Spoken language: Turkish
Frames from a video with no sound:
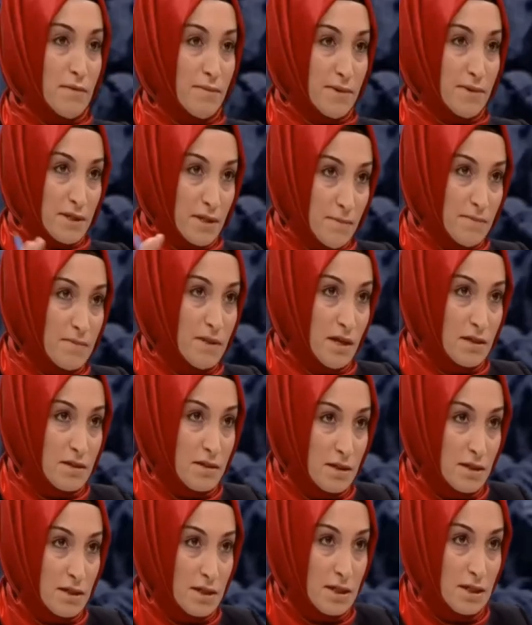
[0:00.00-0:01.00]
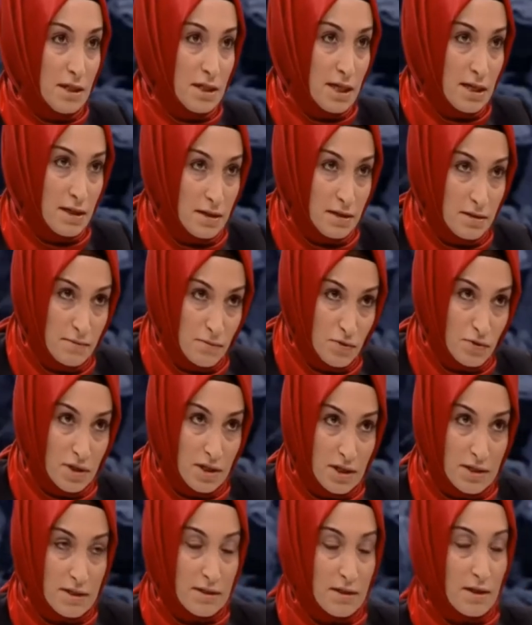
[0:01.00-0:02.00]
edelim. Dandanakı'na gelelim
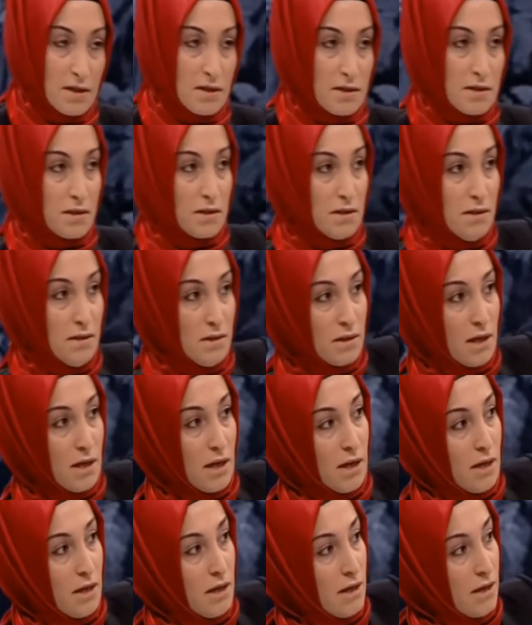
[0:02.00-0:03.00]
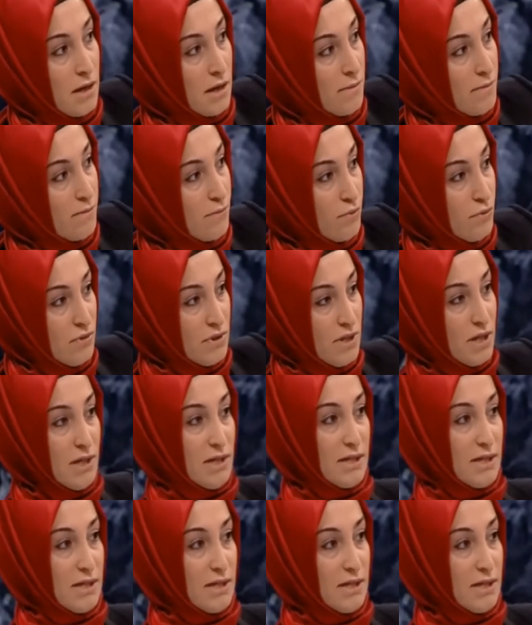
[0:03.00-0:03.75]
müsaade ederseniz. Buyurun. Ee, burada